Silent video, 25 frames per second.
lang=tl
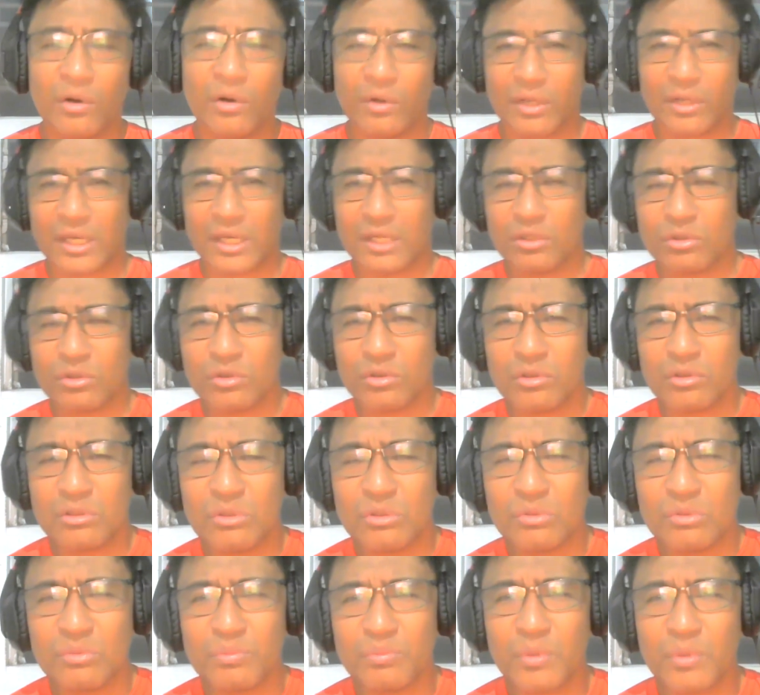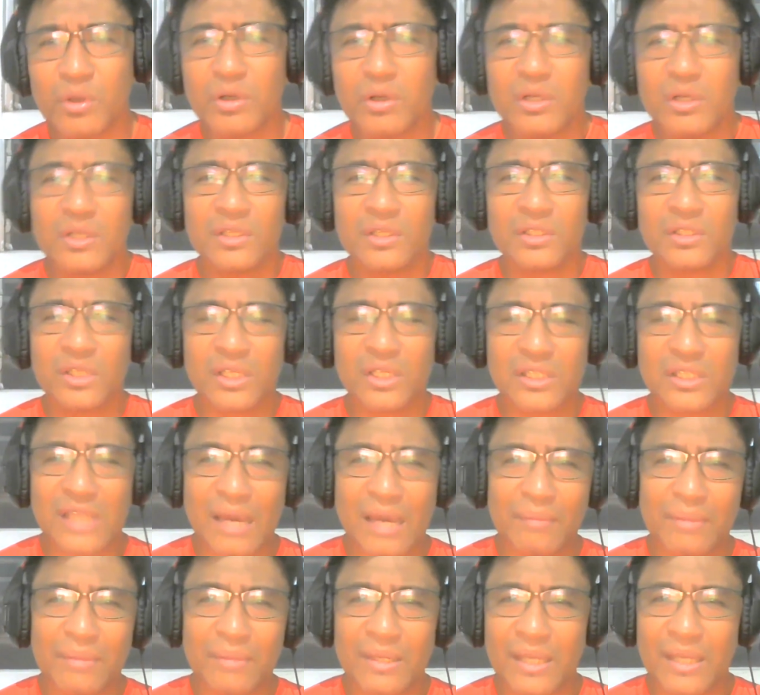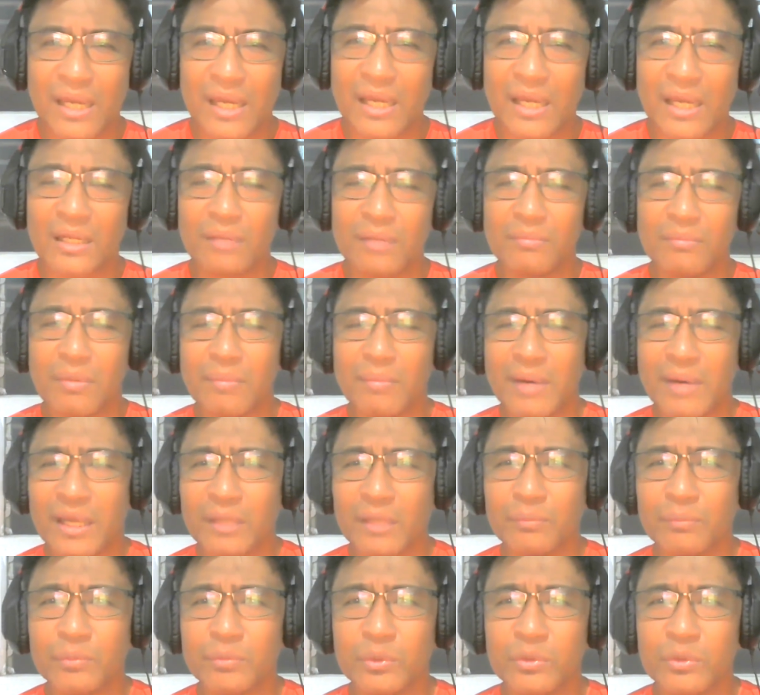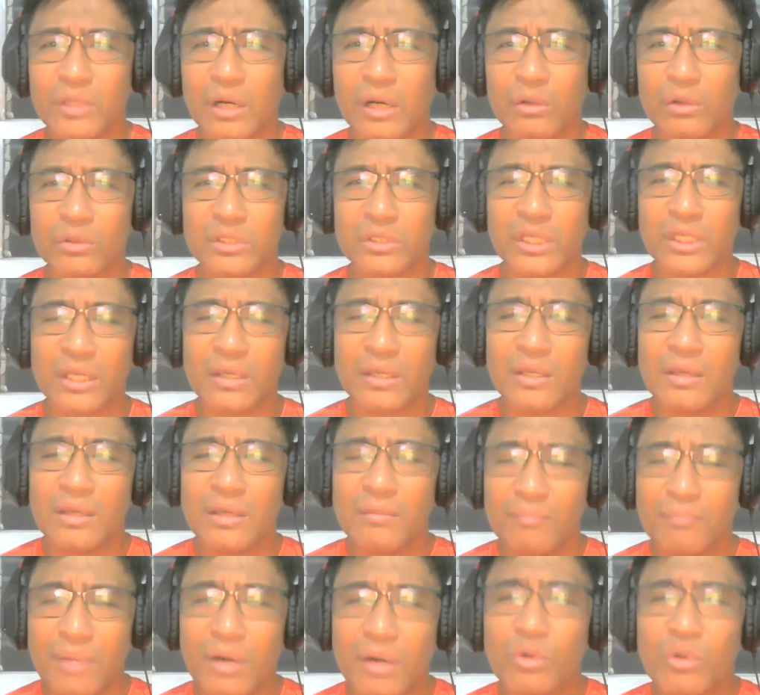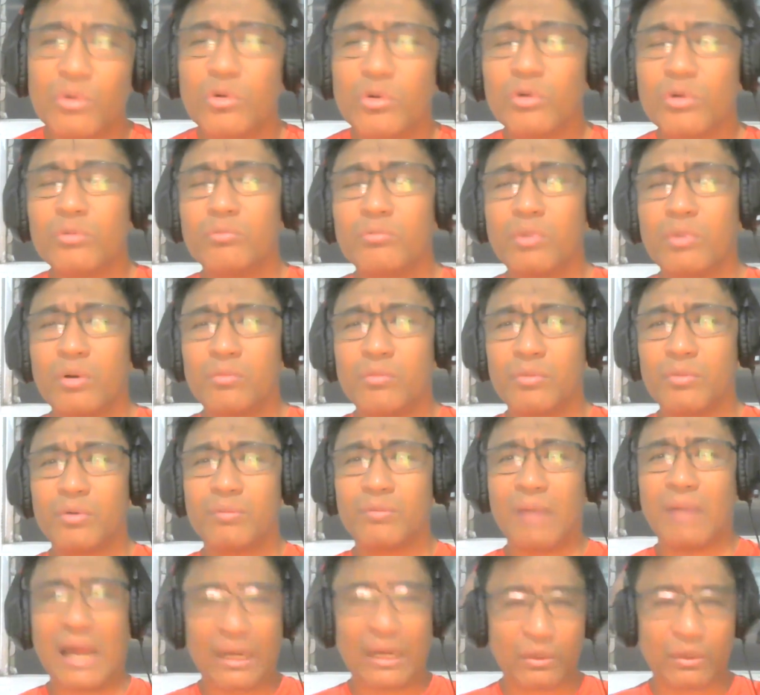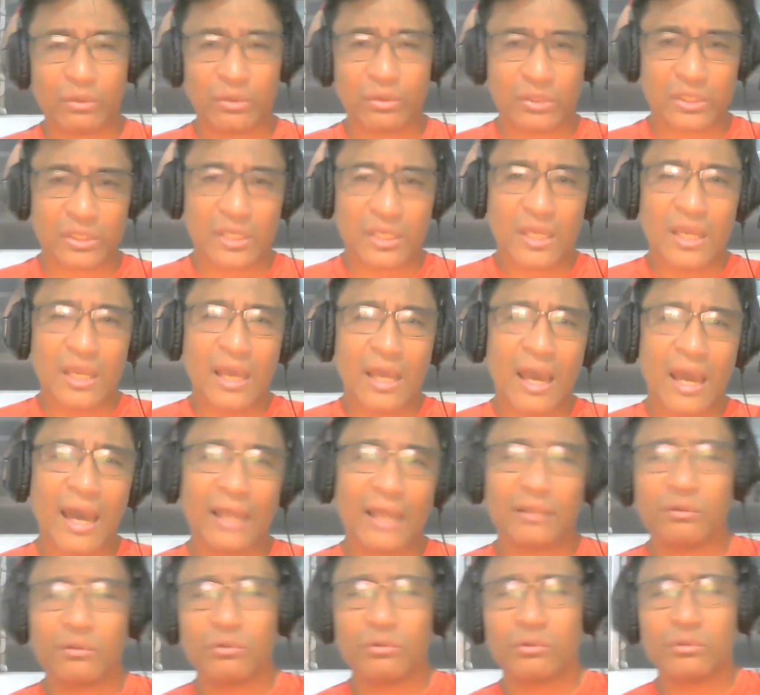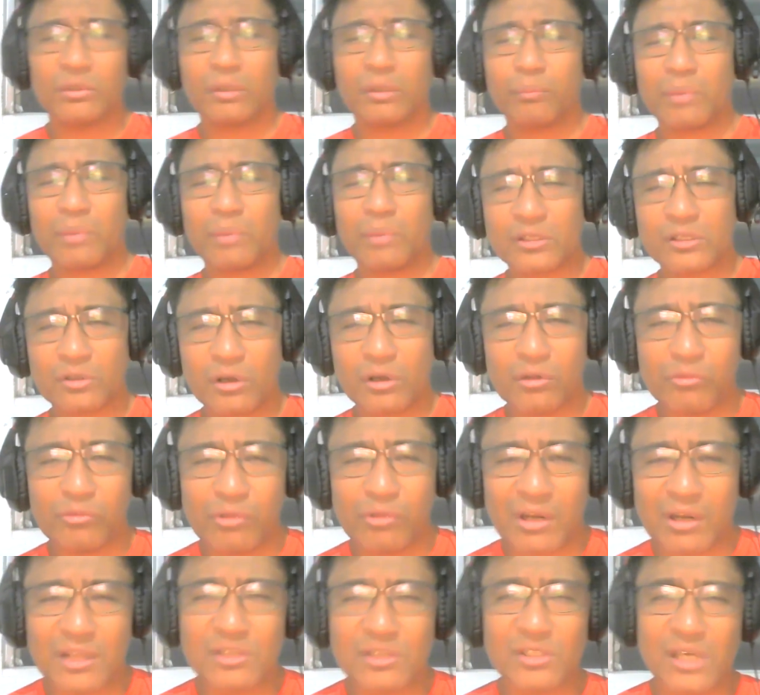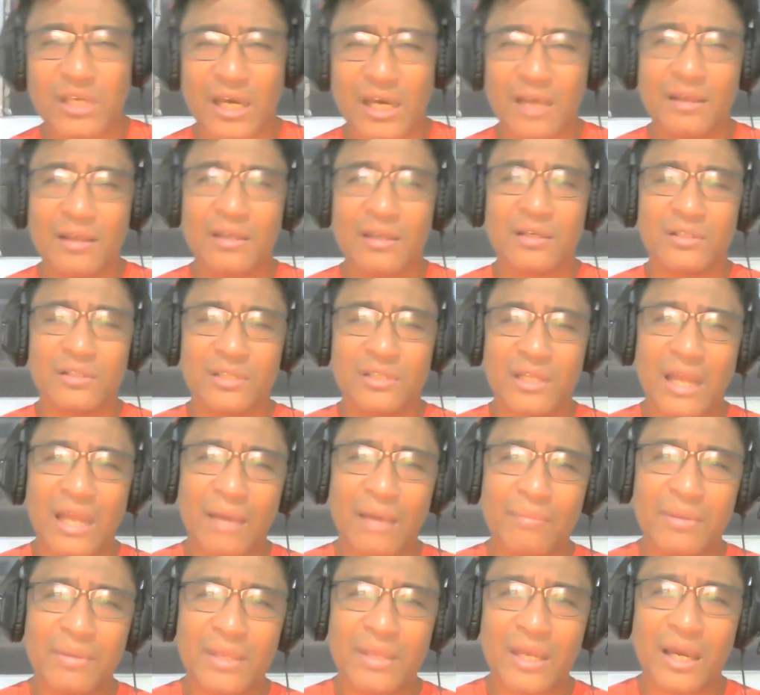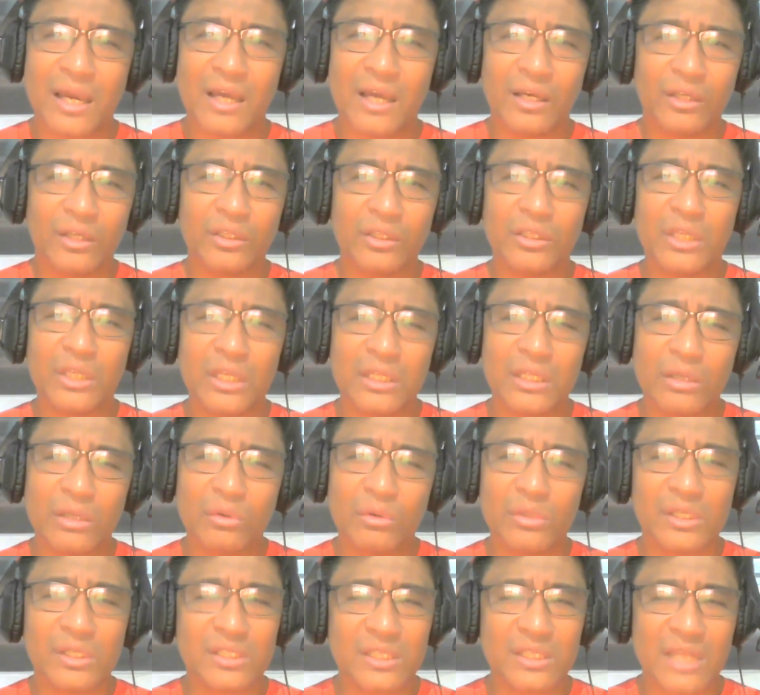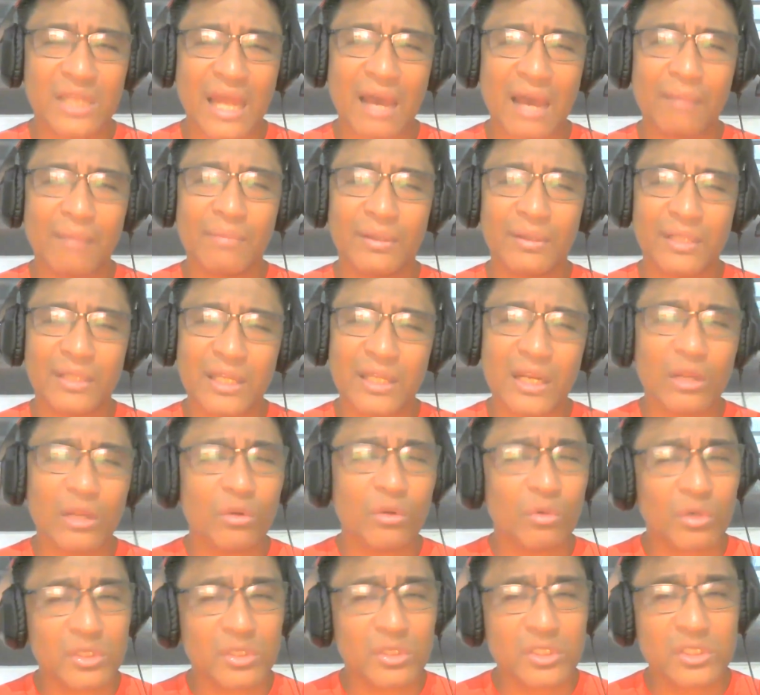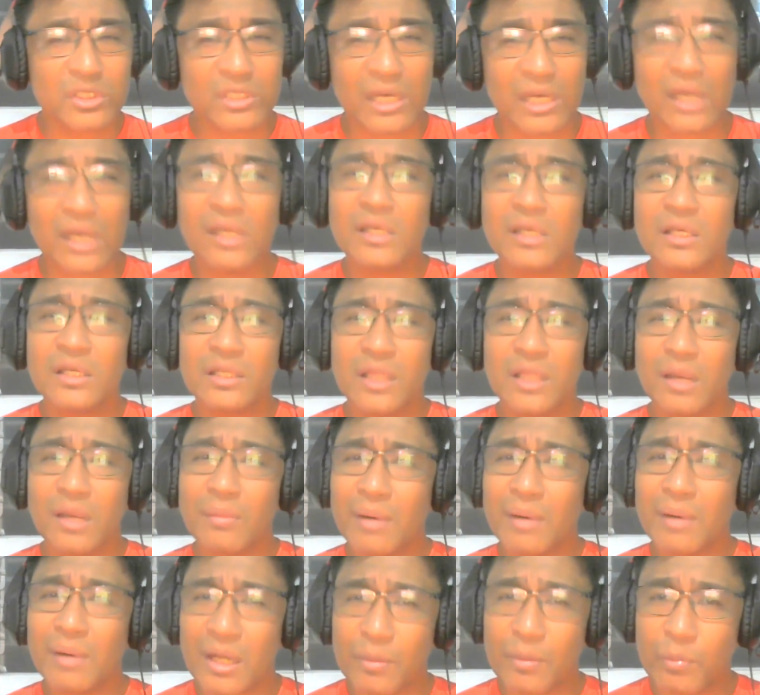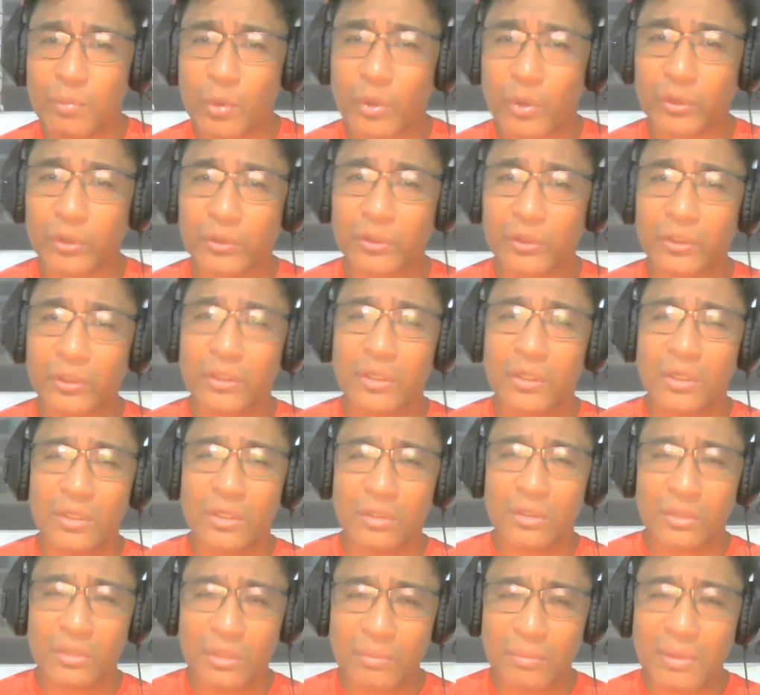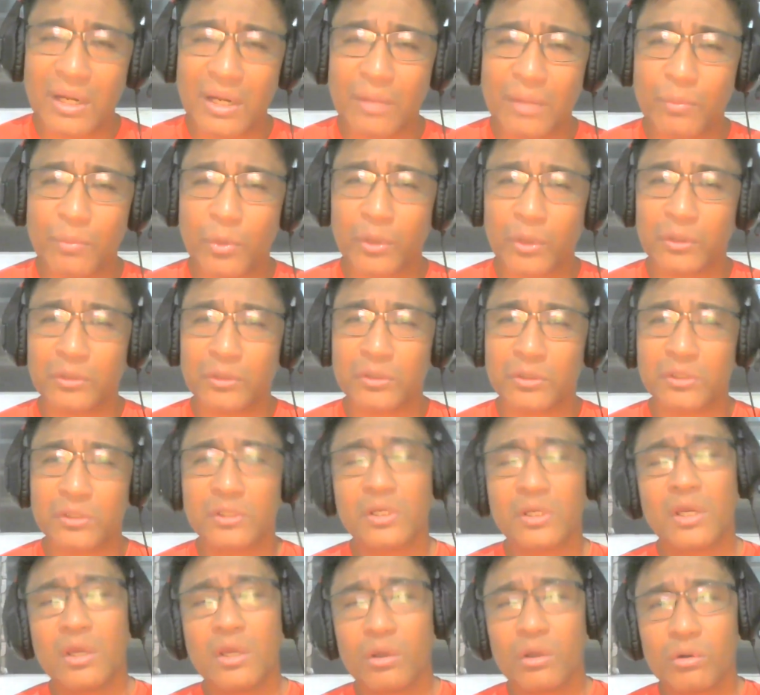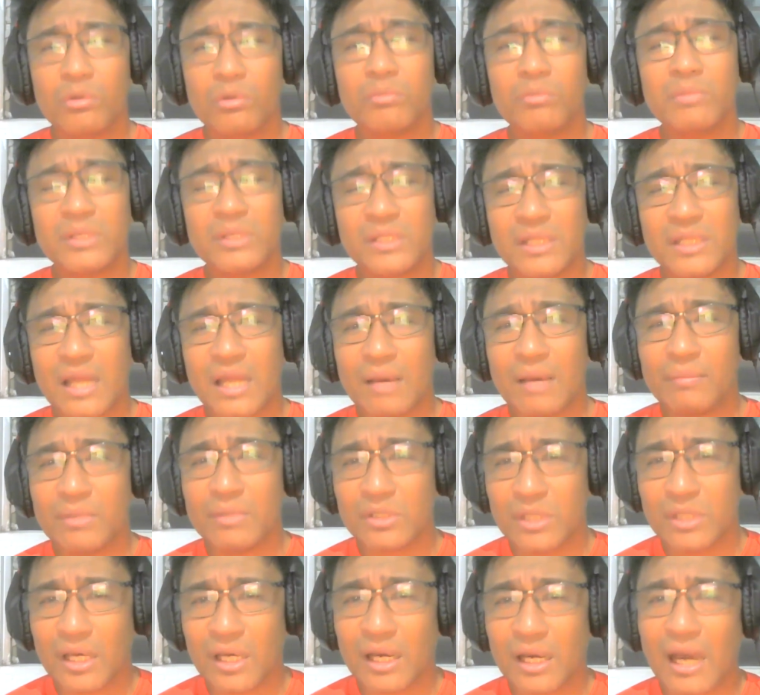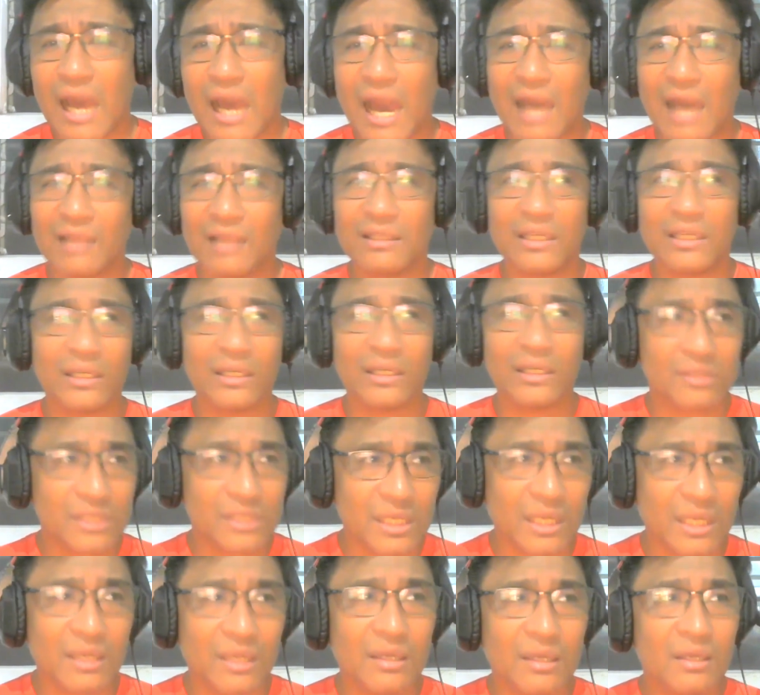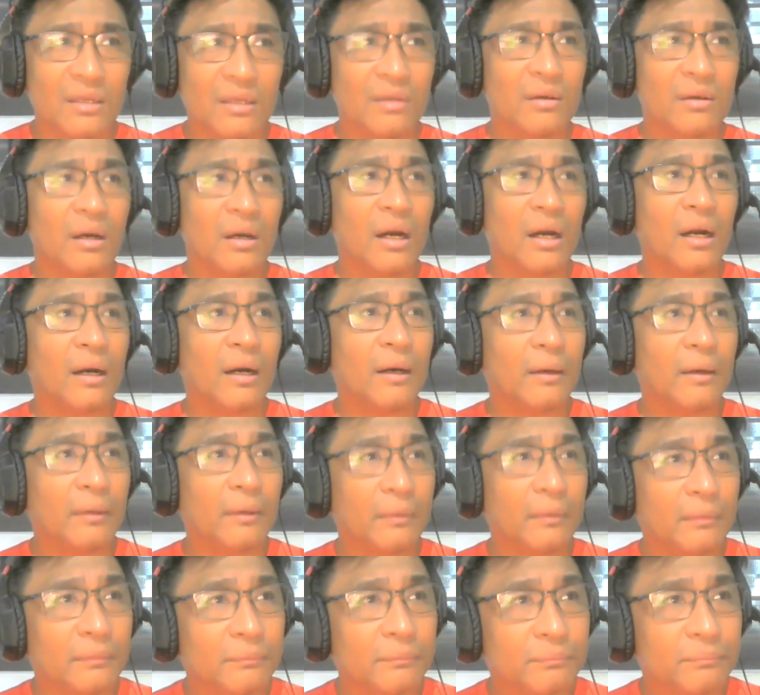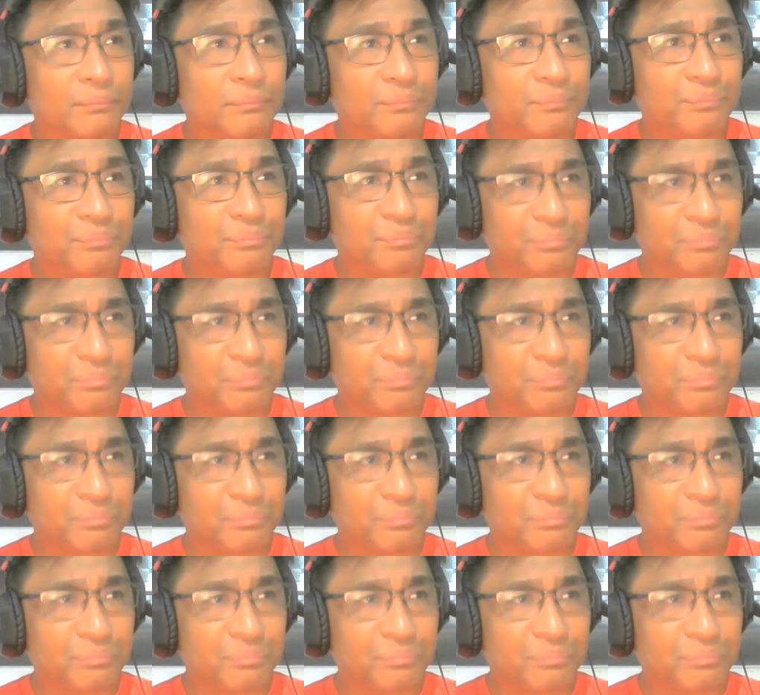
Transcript: Okay, so doon po, sinasabi niya na mabait po daw si Pangulong Bongbong Marcos. At nung nag-press conference siya, sinabi niya, hindi daw niya sinabi. Tinanong kasi siya ng mga reporter, ng mga reporters, kung may sinabi siyang addict si uh,